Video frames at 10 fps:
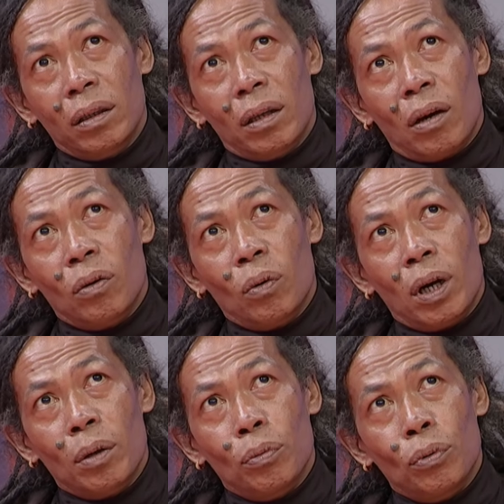di tahun
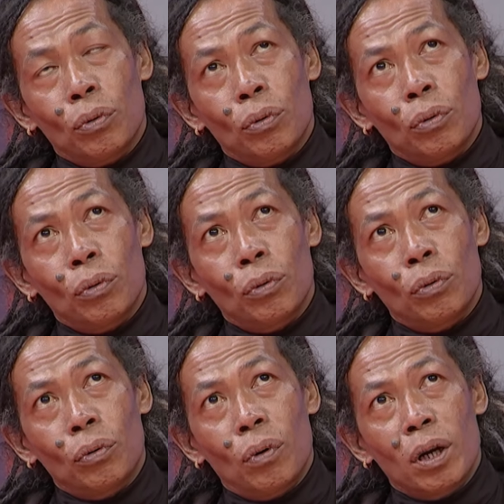2000,
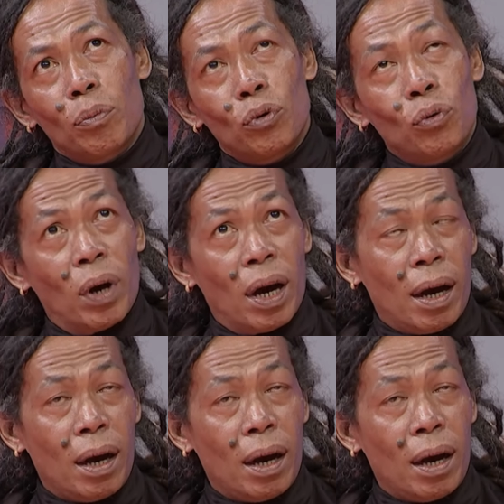2002